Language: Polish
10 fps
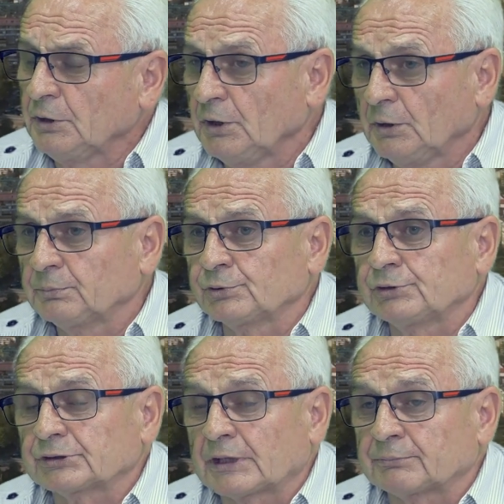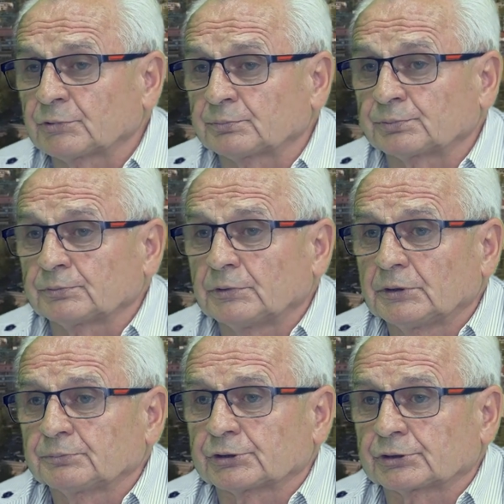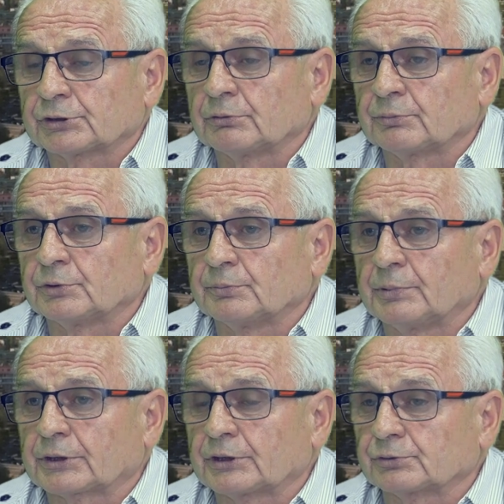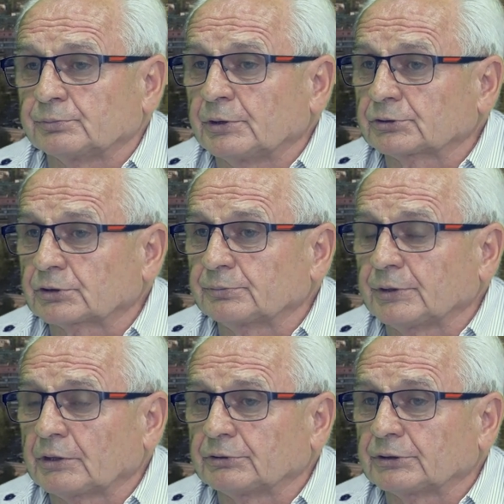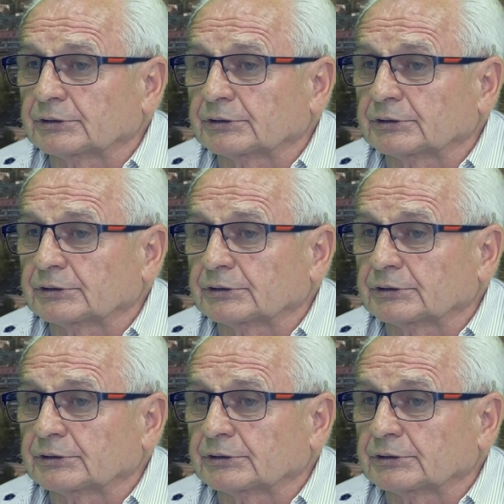Później stamtąd przeszedłem do BKS-u Bielsko-Białej,